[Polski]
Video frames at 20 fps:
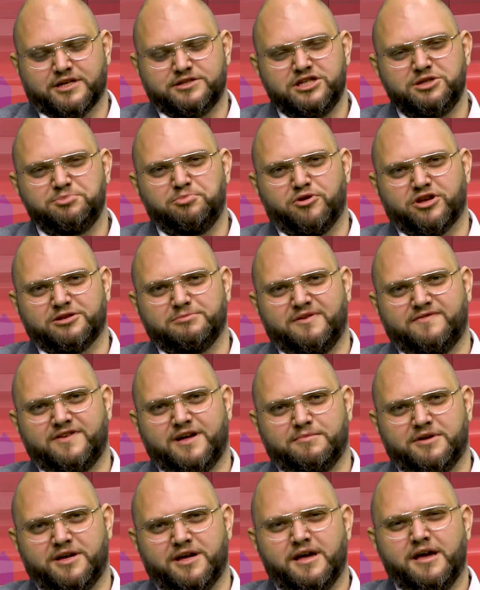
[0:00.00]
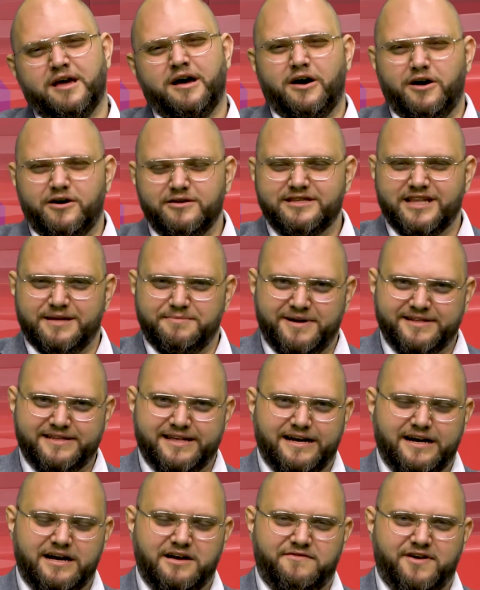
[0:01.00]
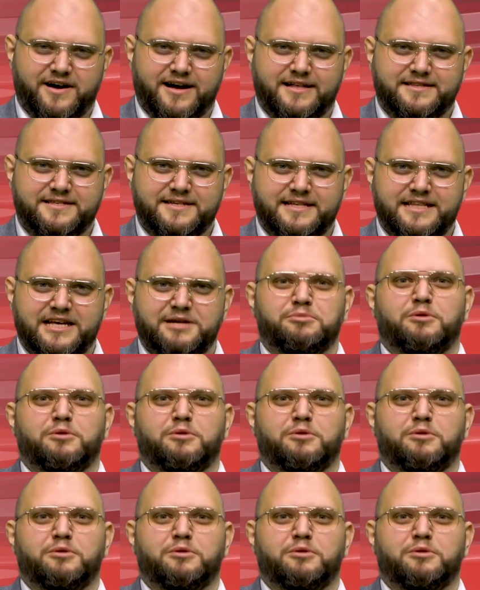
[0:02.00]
Dziś porozmawiamy o tematach wakacyjnych,